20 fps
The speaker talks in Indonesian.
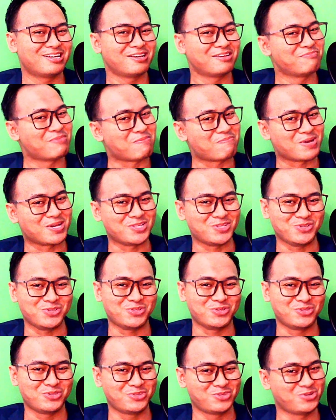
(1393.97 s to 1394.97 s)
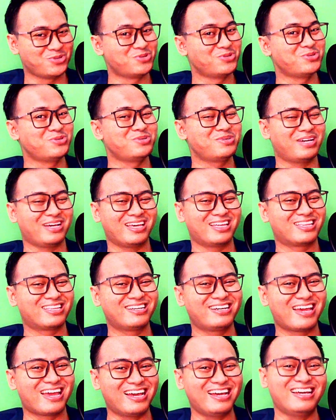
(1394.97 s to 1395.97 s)
di panjujuju itu
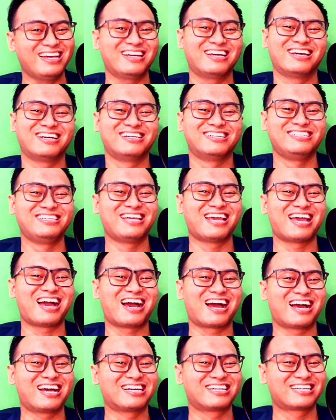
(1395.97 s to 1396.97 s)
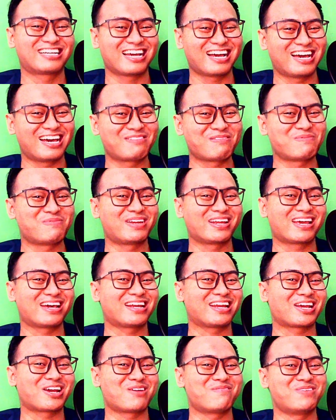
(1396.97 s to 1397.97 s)
ya yang akan memberikan
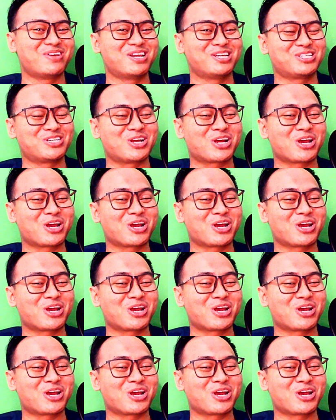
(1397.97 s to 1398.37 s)
rekomendasi